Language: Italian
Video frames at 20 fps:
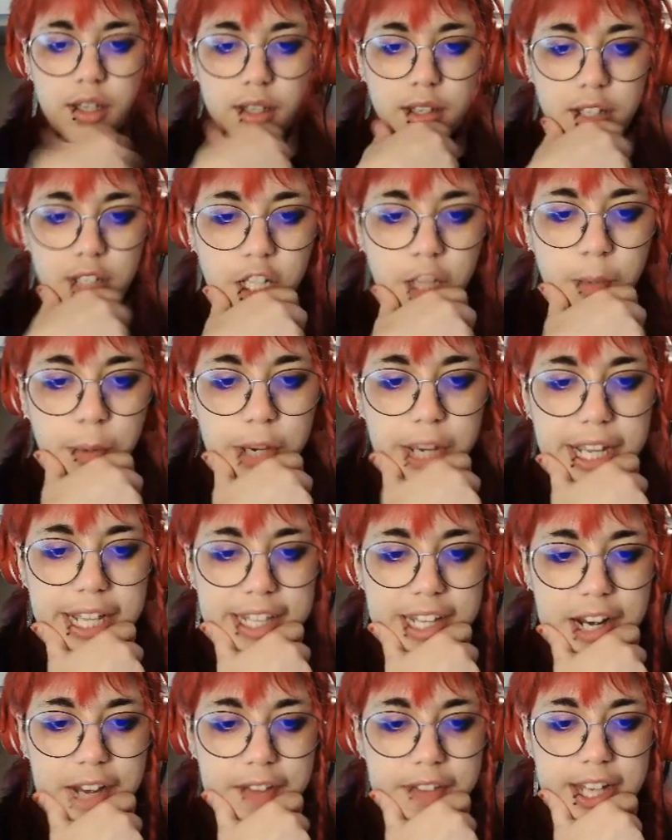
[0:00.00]
Dopo che
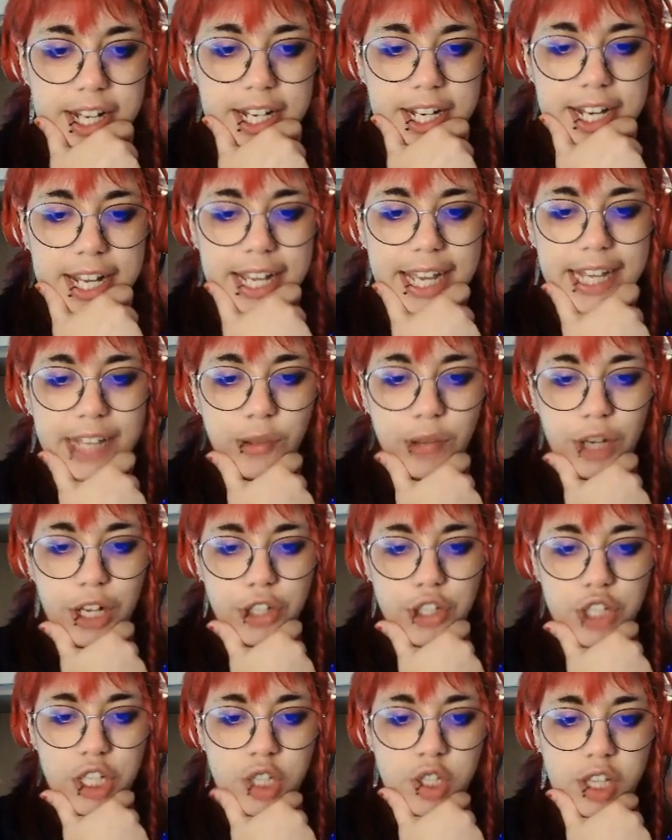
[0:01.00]
Tre viene negato
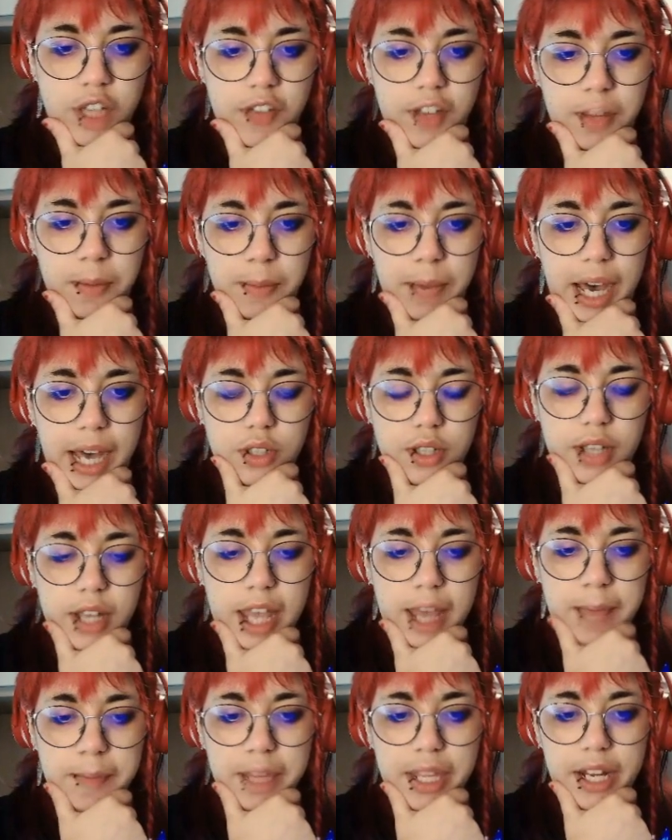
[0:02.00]
l'accesso ai verbali,
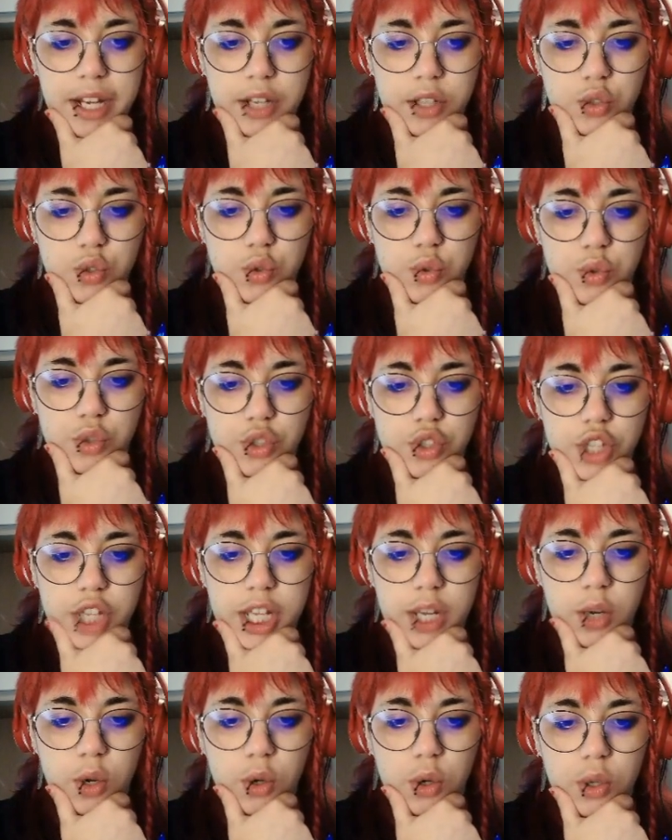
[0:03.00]
Amy
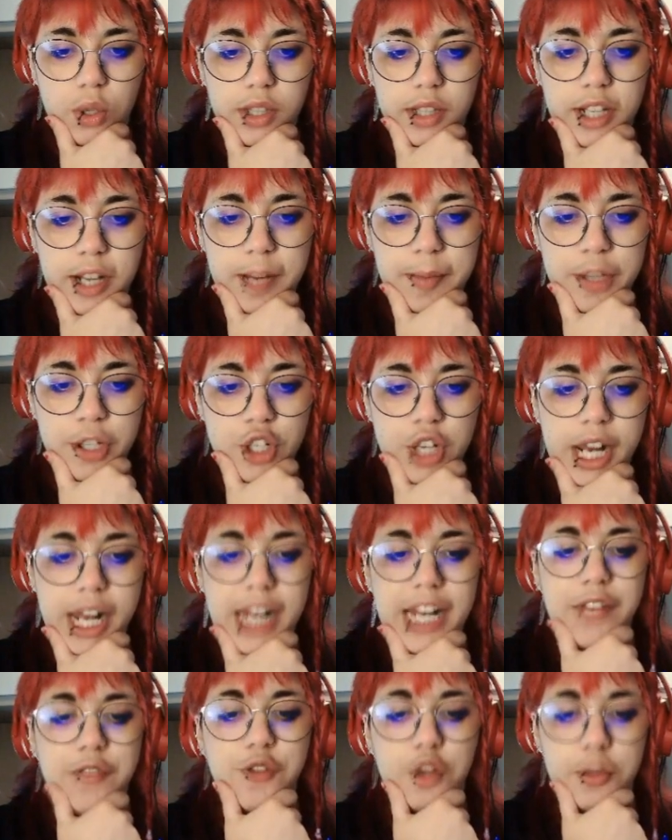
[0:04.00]
raggiunge Londra per
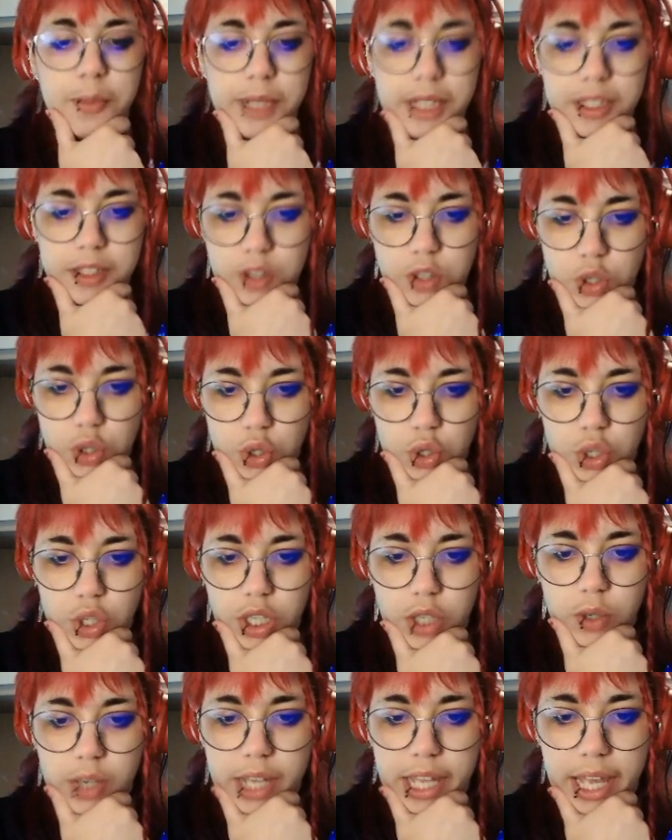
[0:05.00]
cercare
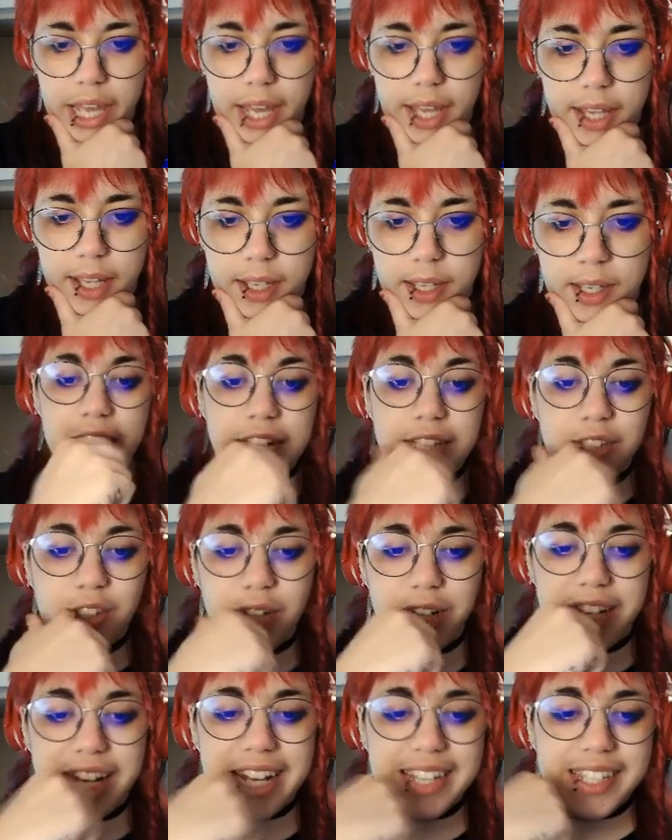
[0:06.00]
informazioni, ok?
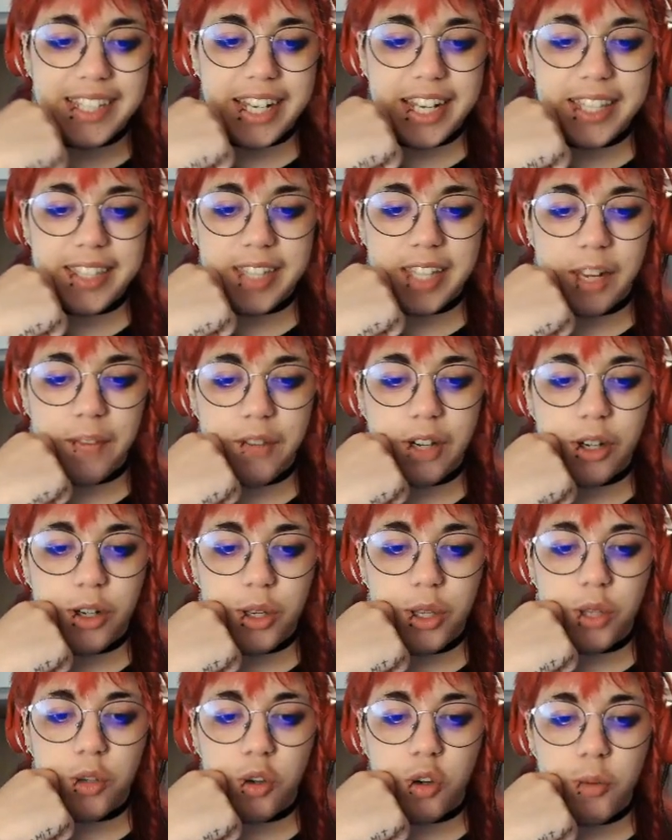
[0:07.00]
Tornerà sana e salva
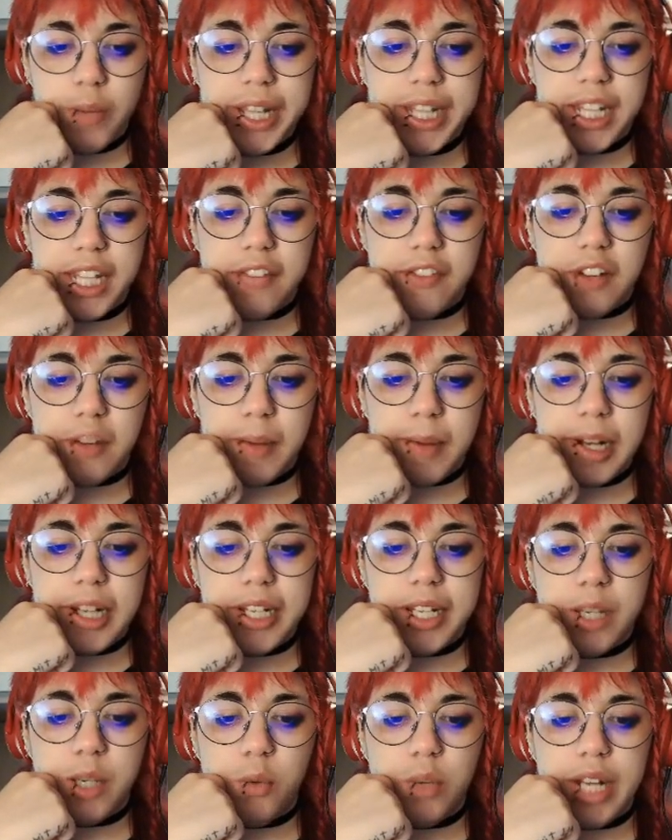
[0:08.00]
con i documenti e i
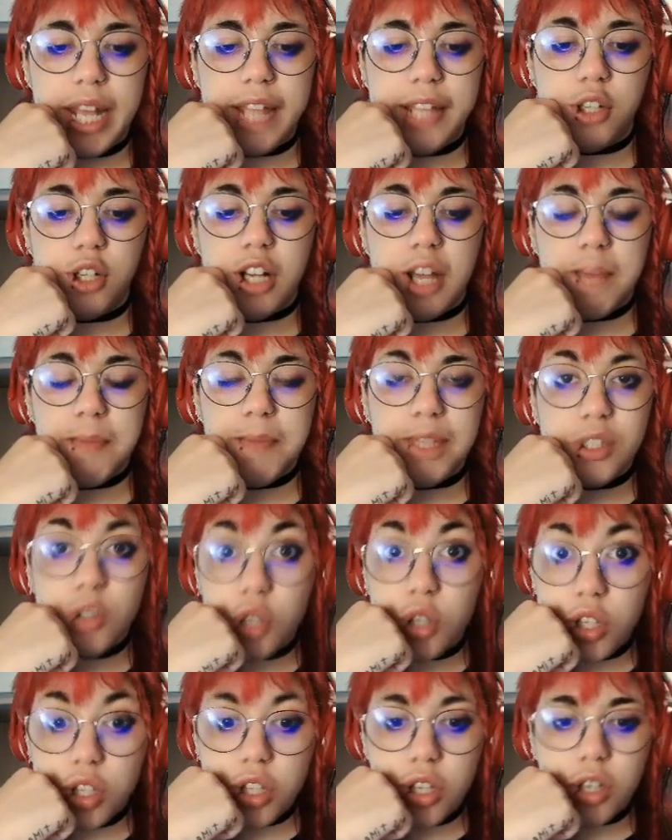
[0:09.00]
verbali di cui Leighton ha
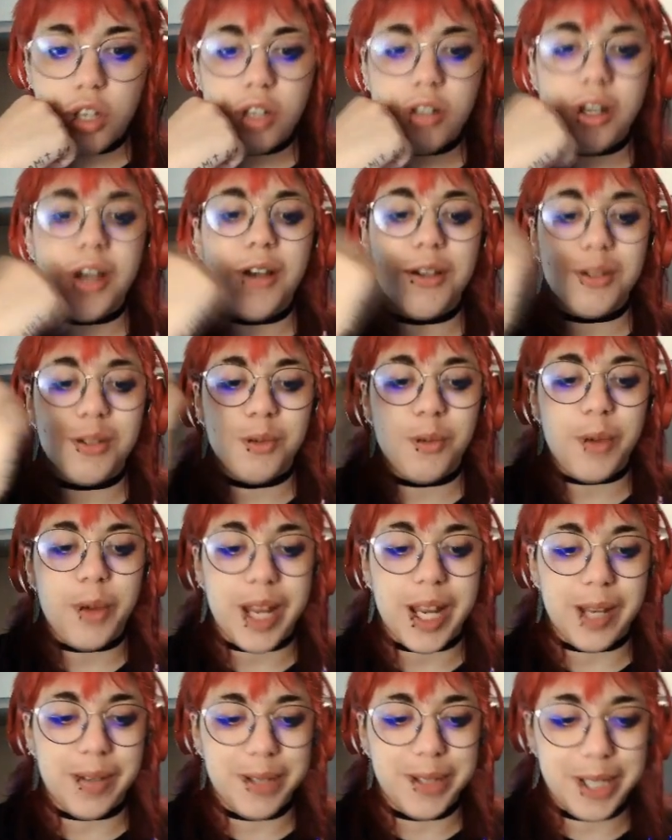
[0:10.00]
bisogno?
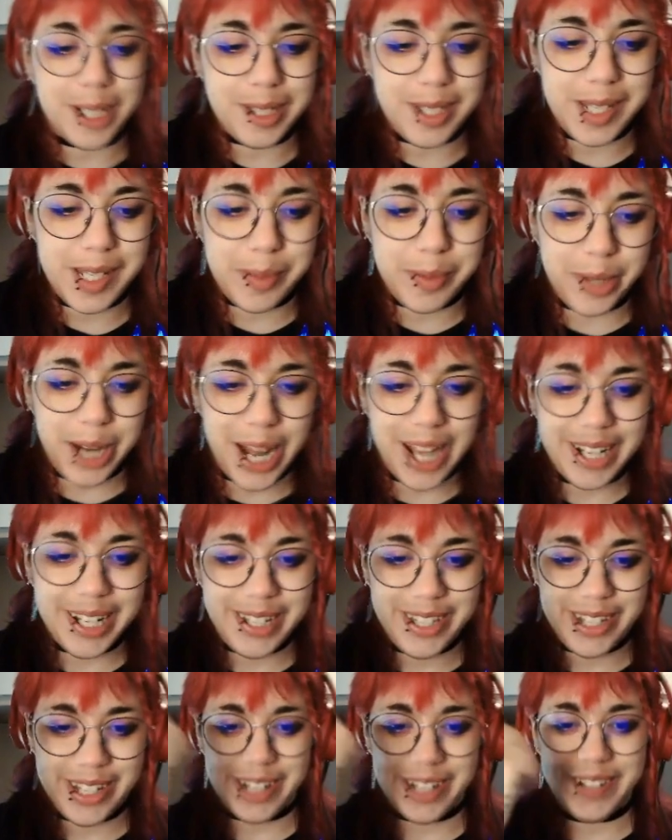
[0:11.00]
Speriamo di sì,
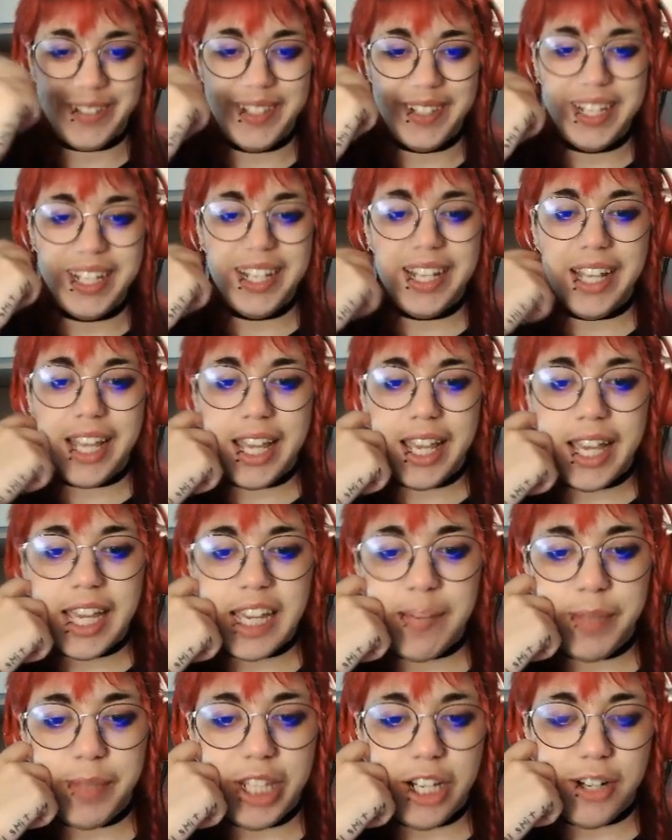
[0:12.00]
poraccia!
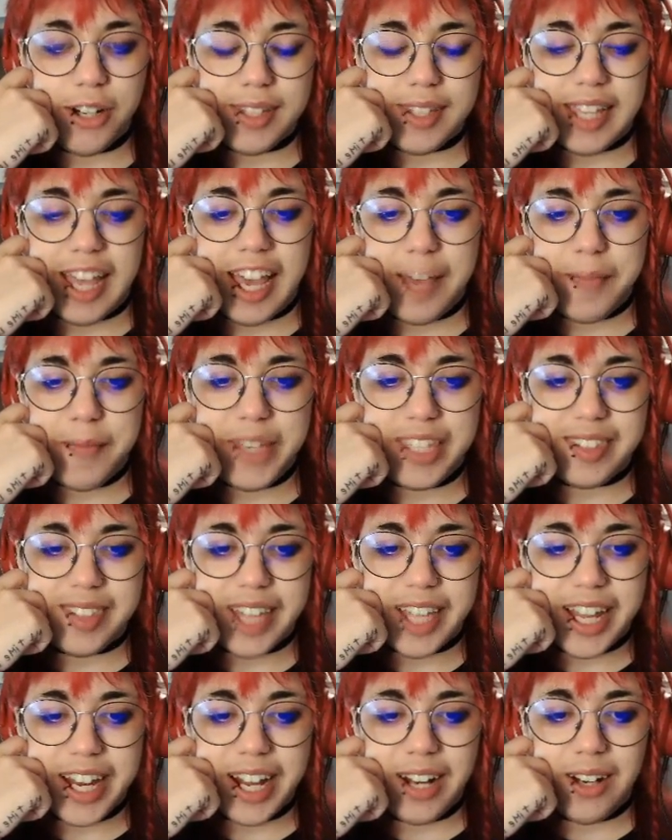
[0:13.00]
Capitolo 6,
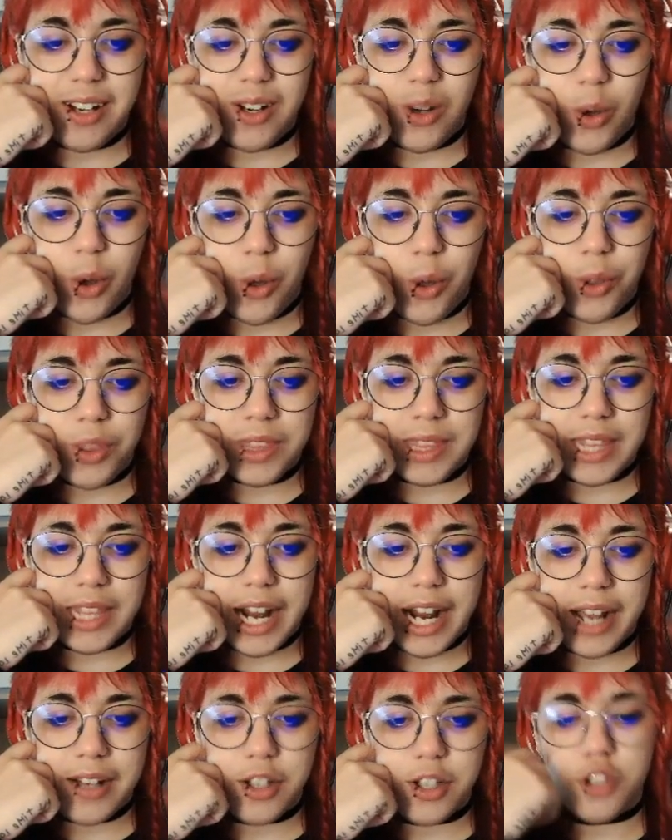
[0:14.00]
Misteri a Londra.